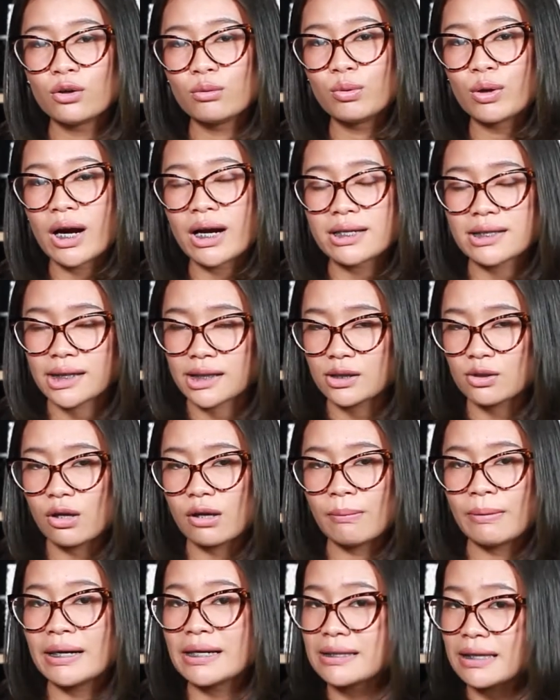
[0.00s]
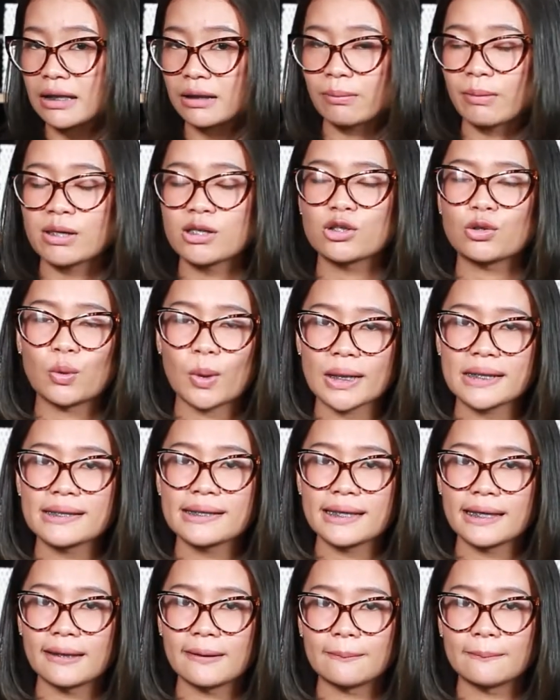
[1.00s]
hubungan seksual pada saat
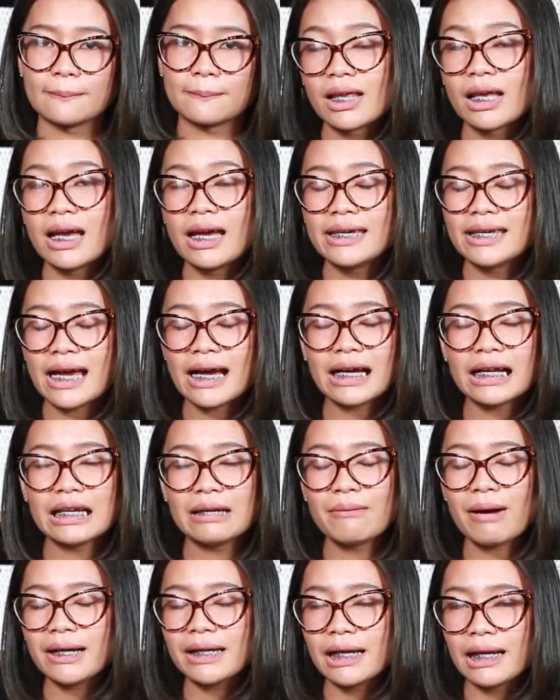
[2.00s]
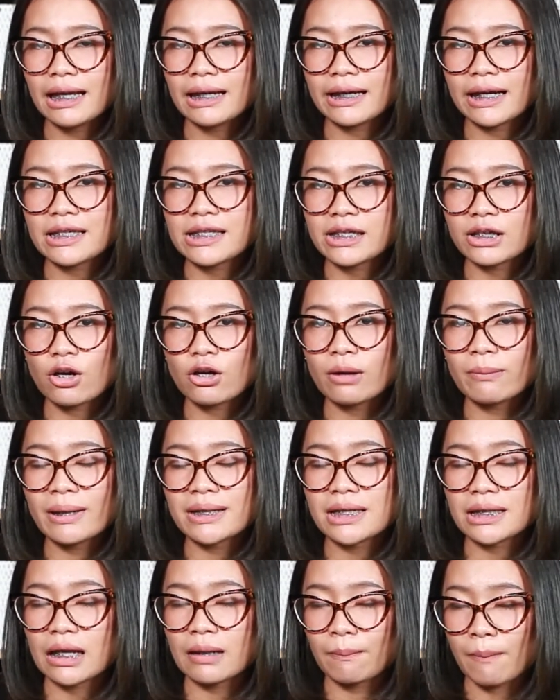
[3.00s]
menstruasi. Yang kelima adalah resiko
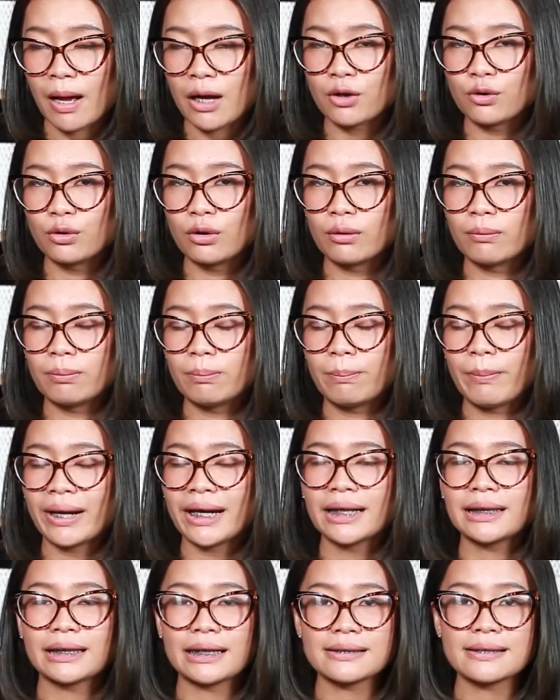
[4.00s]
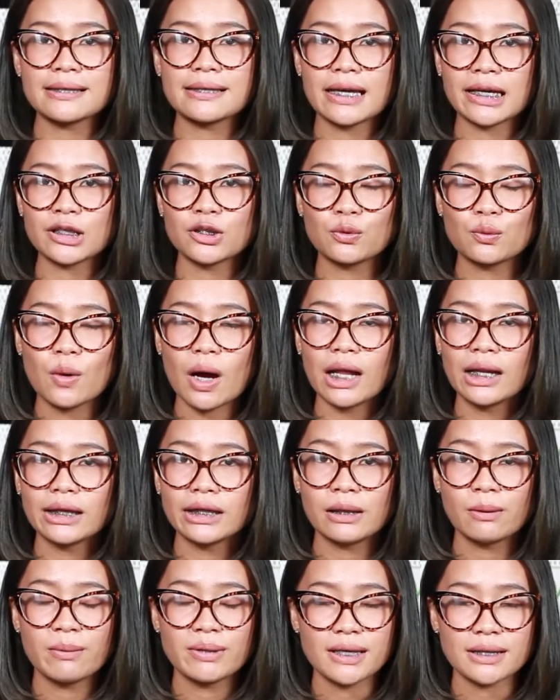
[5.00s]
kemacetan panggul. Penetrasi seksual
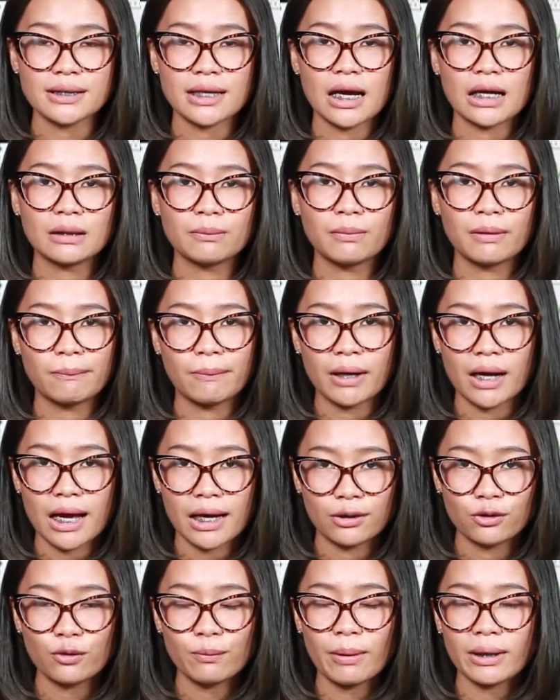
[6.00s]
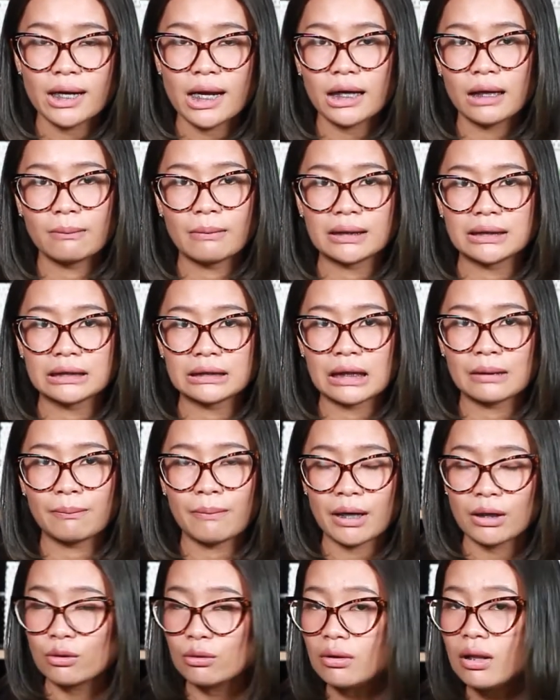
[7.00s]
ini bisa sangat berpengaruh pada kemacetan
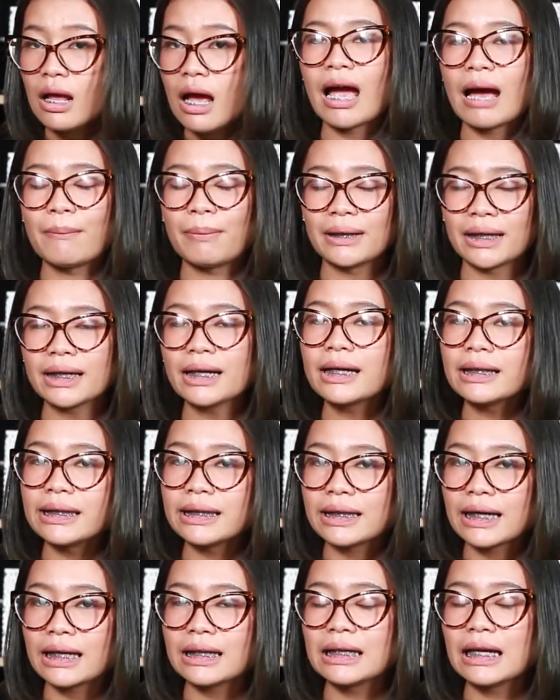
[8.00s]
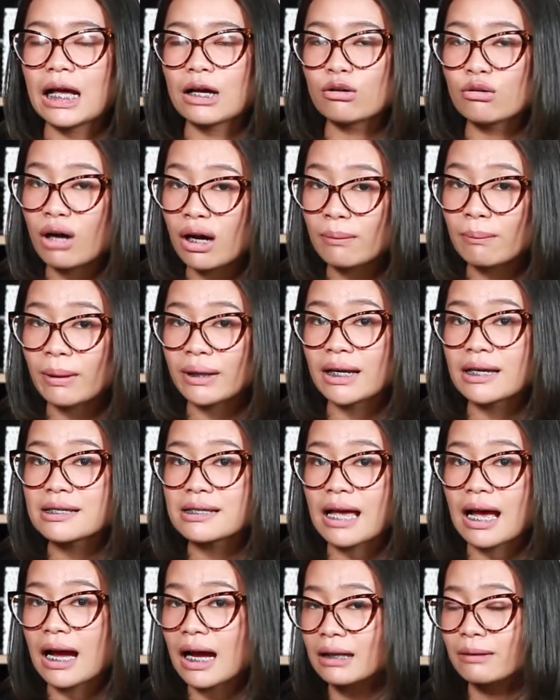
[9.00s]
panggul, apalagi ketika dilakukan pada
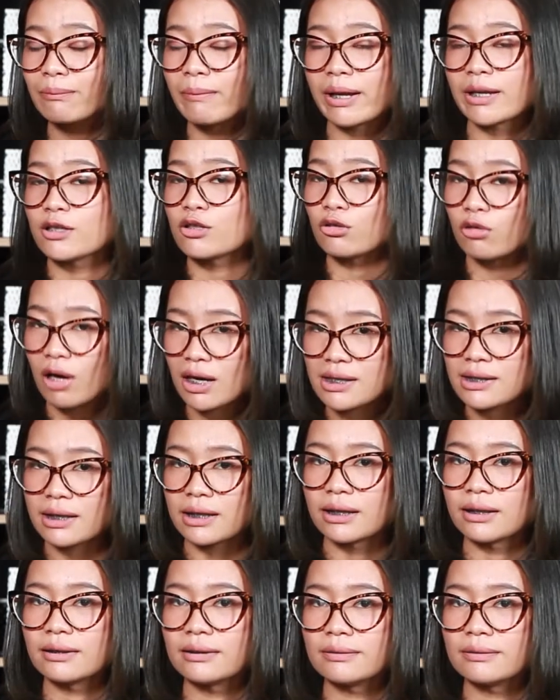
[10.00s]
saat menstruasi.